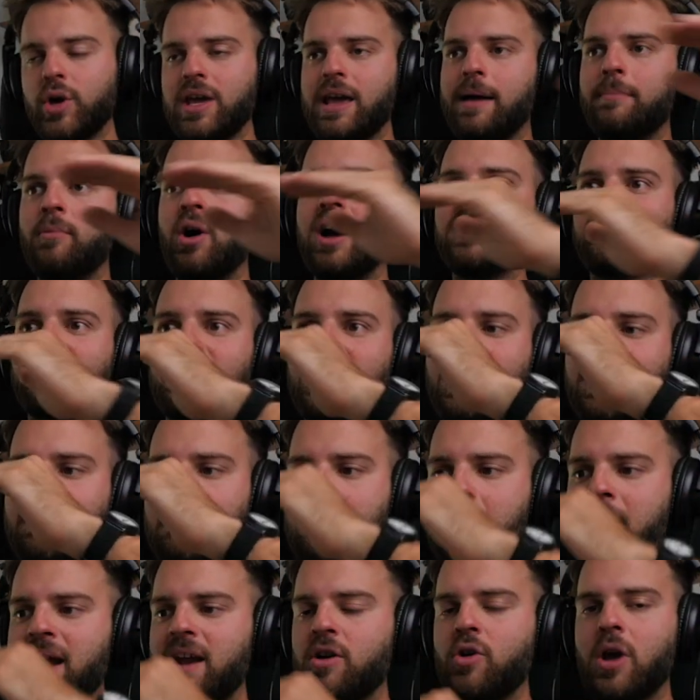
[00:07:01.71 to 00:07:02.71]
íbamos a tener
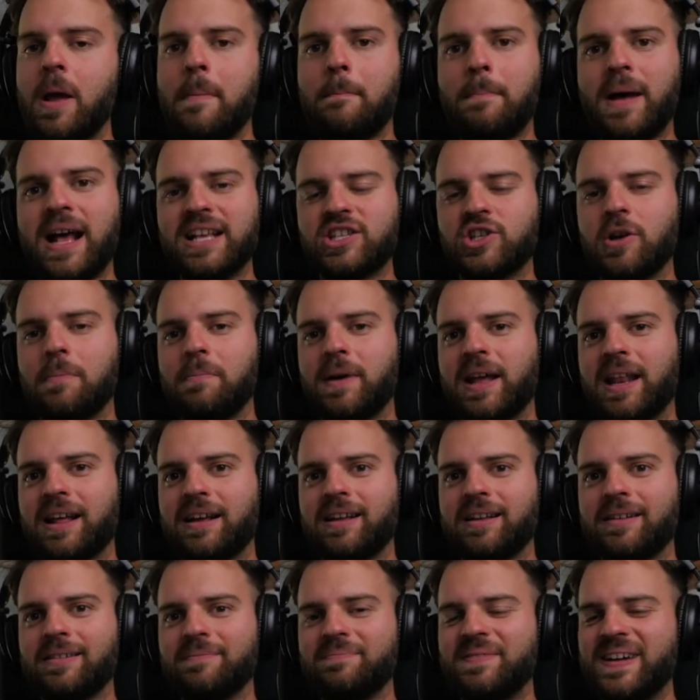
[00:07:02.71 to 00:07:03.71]
menos espacio
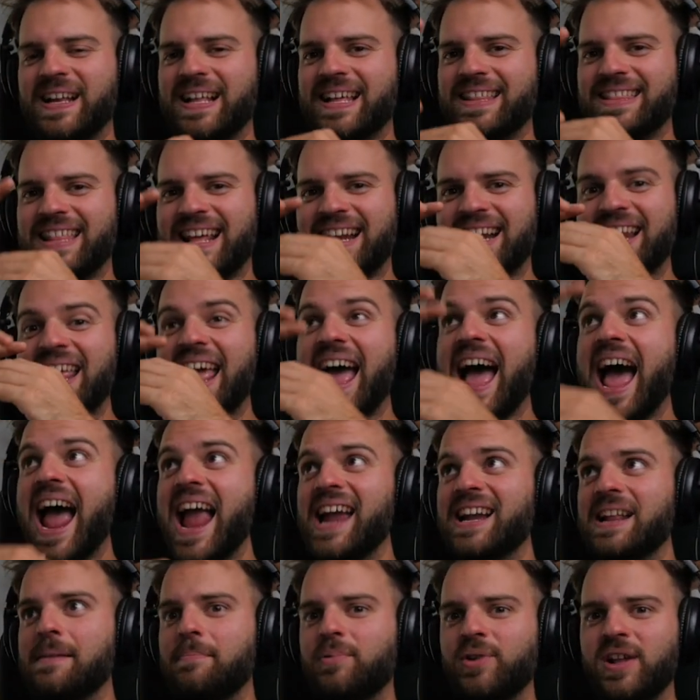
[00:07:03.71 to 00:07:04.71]
para, para darle
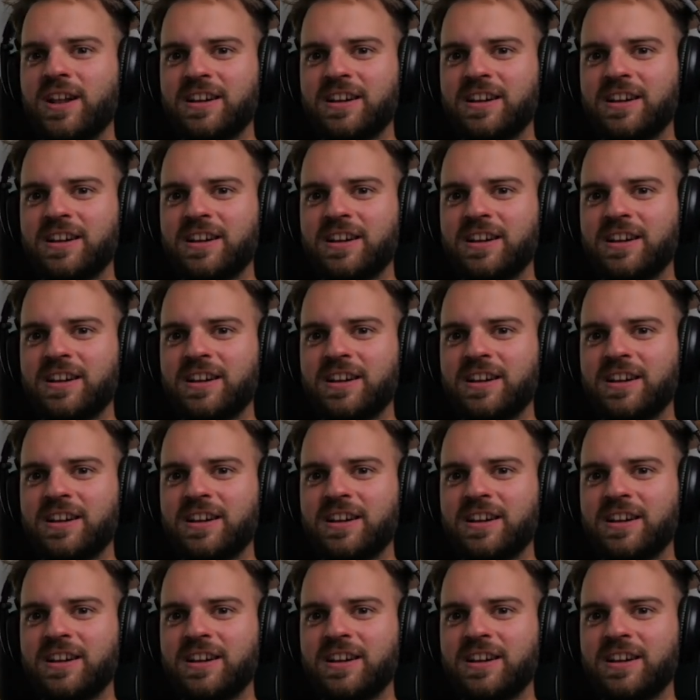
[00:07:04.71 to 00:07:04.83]
aire por